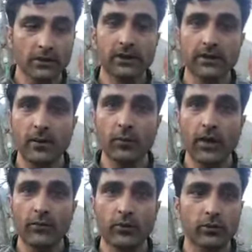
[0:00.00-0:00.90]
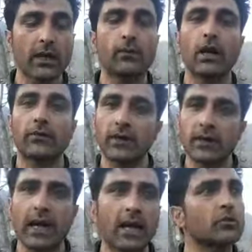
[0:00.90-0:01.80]
नजीर साहब को मैंने फ़ोन किया बोला फिर
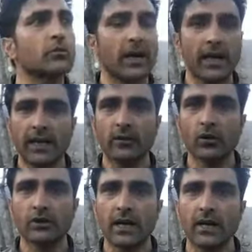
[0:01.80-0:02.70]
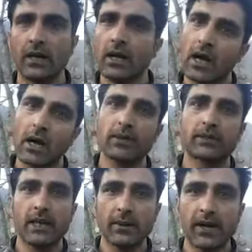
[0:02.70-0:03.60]
क्या है जो मरेंगे दो चार हम
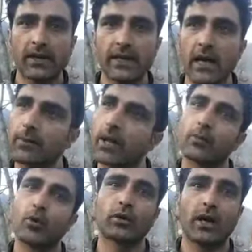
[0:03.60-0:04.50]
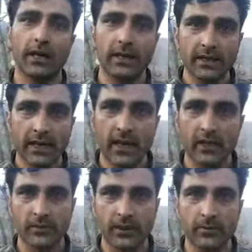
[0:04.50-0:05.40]
इसलिए बैठे यहाँ पे आपको उठा के ले जाएंगे
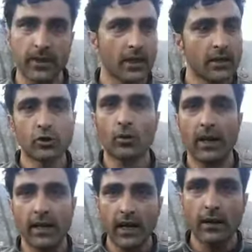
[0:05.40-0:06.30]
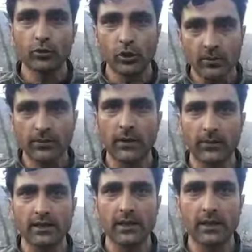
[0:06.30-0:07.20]
हॉस्पिटल में ये जो मरेगा हम उसको
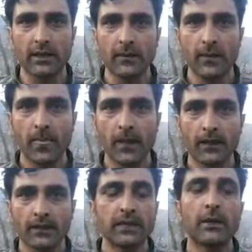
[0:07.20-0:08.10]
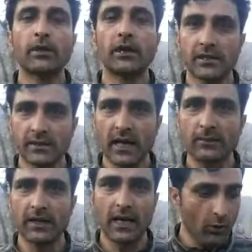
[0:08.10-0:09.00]
दफना देंगे ये किसने कहा नजीर साहब ये कौन
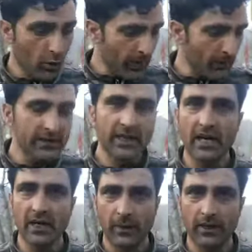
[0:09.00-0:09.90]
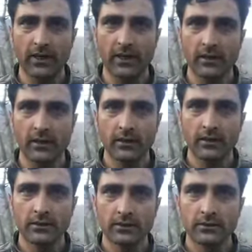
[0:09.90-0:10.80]
है कहा मेरे पास रिकॉर्डिंग पड़ी है ये कौन
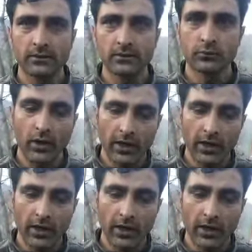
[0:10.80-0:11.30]
है नजीर साहब वो